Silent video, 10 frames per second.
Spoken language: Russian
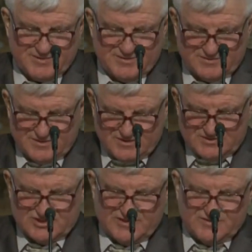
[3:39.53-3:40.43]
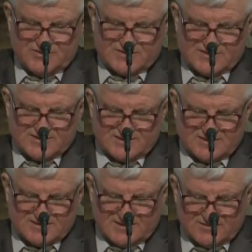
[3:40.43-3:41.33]
И, и человечество
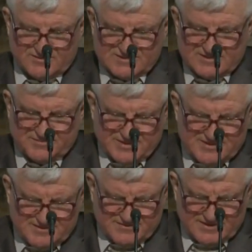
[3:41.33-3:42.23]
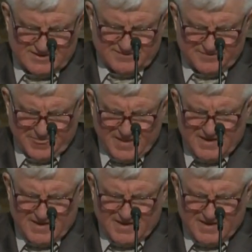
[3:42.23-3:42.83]
становится противником.